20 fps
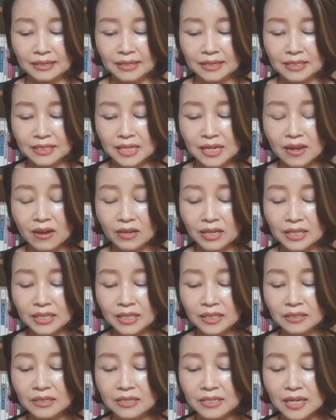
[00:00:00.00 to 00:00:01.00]
실력
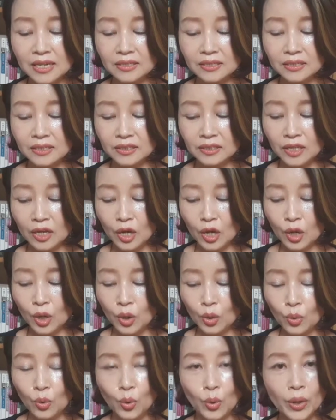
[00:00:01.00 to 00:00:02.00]
있는 의사들은
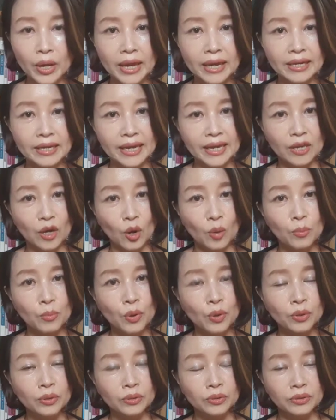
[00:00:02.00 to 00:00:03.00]
고액의
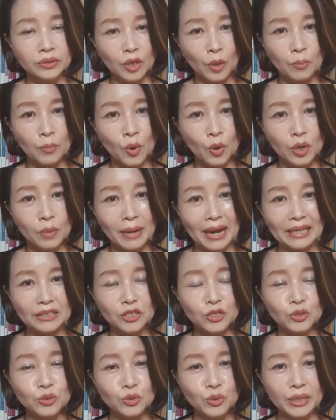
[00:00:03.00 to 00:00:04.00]
연봉, 연봉을
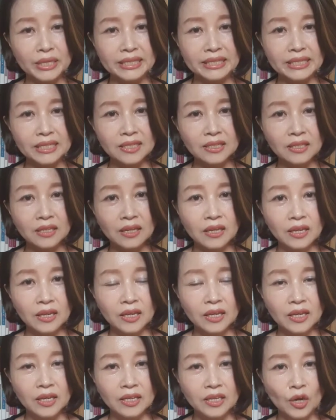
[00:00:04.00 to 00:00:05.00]
받을 수 있는
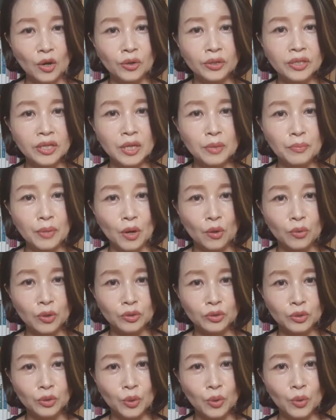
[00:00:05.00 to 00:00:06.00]

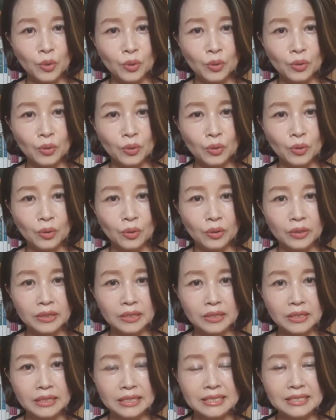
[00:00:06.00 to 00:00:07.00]
영리병원으로
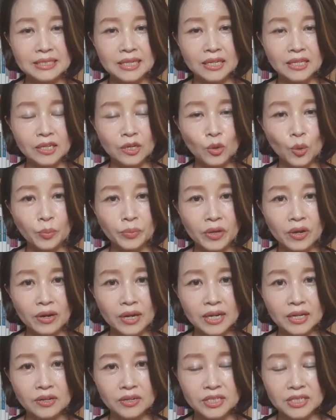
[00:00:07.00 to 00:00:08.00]
일자리를
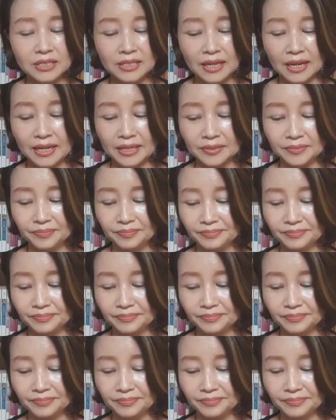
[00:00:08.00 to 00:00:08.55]
옮겨갈 것이다.